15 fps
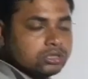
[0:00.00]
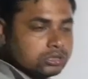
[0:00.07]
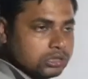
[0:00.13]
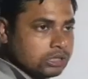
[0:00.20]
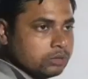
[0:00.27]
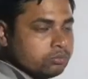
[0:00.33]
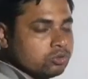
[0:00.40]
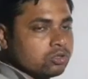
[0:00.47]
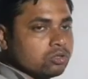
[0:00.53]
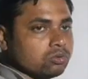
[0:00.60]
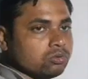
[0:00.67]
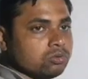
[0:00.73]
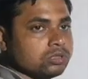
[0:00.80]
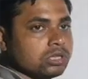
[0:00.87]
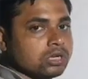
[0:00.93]
জীব
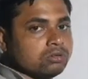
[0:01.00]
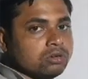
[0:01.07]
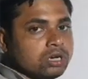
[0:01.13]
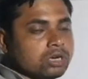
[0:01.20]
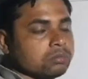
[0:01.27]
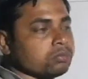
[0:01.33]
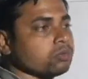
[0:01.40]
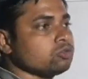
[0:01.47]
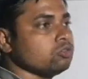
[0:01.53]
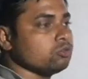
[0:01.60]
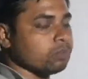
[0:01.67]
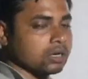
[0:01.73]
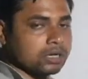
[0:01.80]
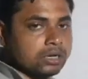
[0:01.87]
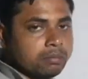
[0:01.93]
জন্তু জানোয়ার পশু
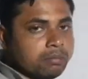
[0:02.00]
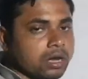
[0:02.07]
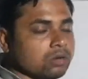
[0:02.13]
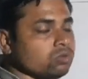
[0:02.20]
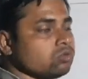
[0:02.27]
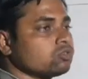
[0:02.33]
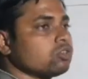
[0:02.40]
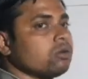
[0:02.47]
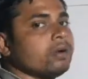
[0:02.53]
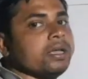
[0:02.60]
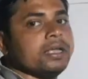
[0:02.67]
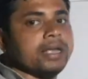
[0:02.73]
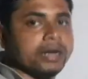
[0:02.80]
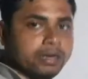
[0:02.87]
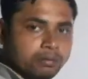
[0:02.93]
পাখি মানুষ সবাই
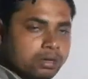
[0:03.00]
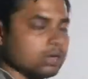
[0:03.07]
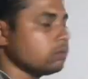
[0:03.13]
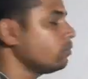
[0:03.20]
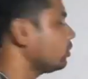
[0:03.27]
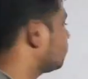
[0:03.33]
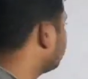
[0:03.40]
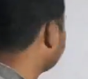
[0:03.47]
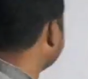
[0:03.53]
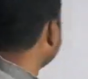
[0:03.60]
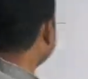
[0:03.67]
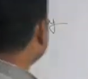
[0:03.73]
অ্যানিম্যালের মধ্যেই